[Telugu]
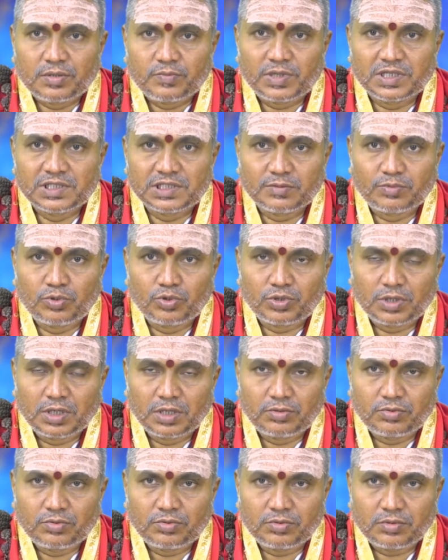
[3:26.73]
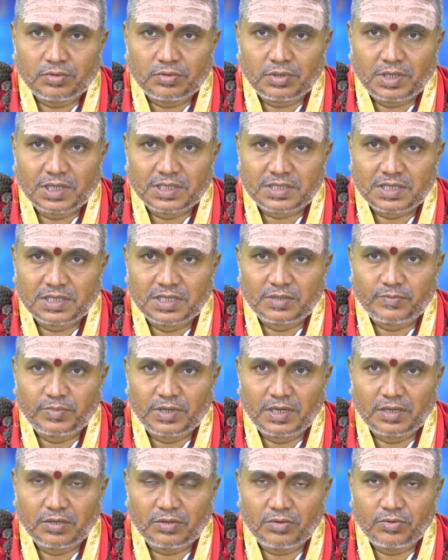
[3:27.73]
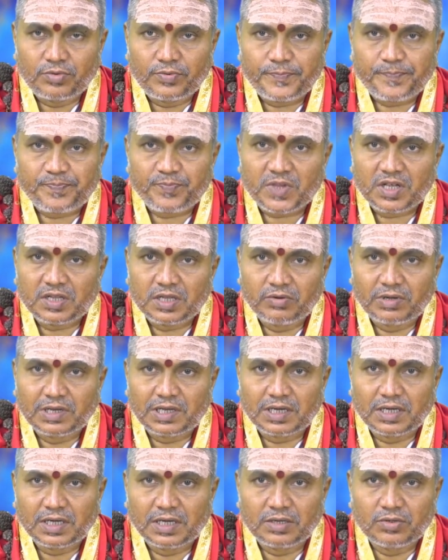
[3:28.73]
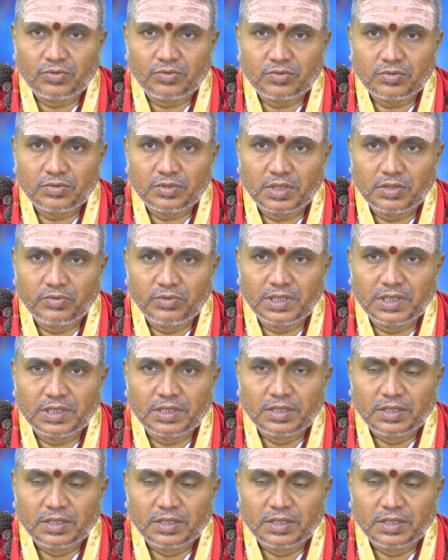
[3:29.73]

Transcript: పంచభూతాలు అష్టదిక్పాలకులు నవగ్రహాలు ఇవి